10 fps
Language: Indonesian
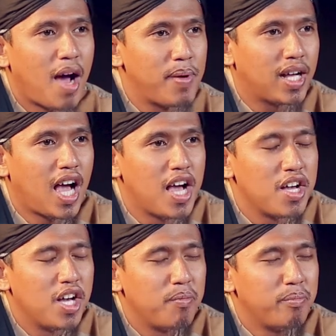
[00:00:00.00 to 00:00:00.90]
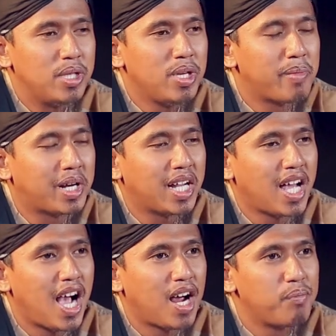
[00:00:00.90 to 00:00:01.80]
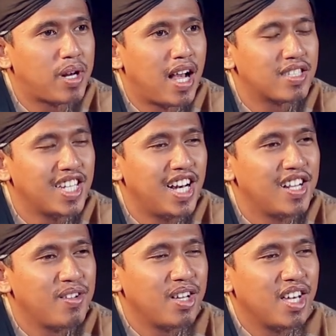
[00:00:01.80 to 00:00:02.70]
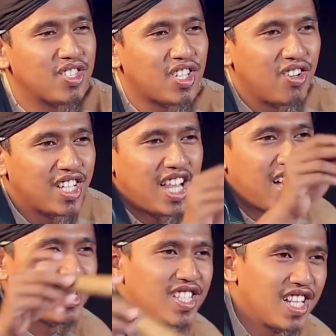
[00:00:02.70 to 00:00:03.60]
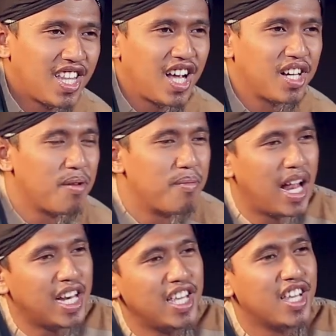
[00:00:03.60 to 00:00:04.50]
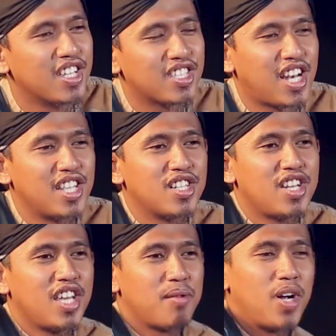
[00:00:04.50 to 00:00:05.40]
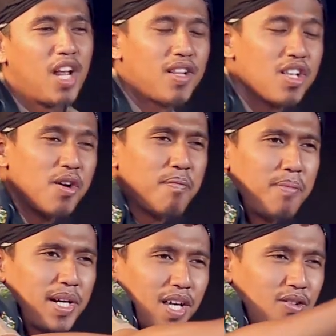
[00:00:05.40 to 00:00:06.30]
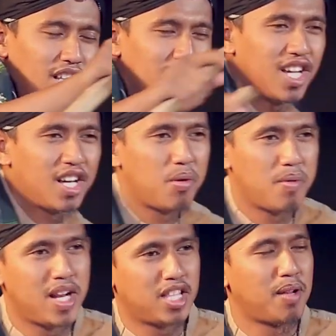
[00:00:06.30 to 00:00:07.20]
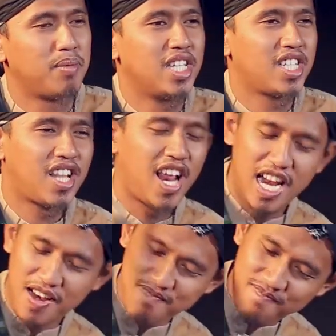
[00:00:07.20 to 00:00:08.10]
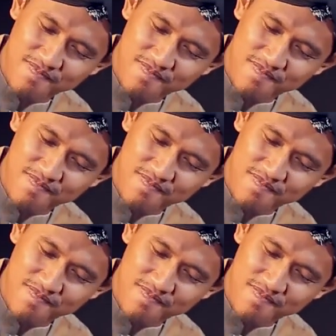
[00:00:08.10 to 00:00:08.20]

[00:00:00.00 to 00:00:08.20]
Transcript: Apakah misi mereka akan berhasil? Insya Allah kita akan ceritakan kembali setelah jeda yang mau lewat. Berikut ini jangan kemana-mana tetap di kisah teladan.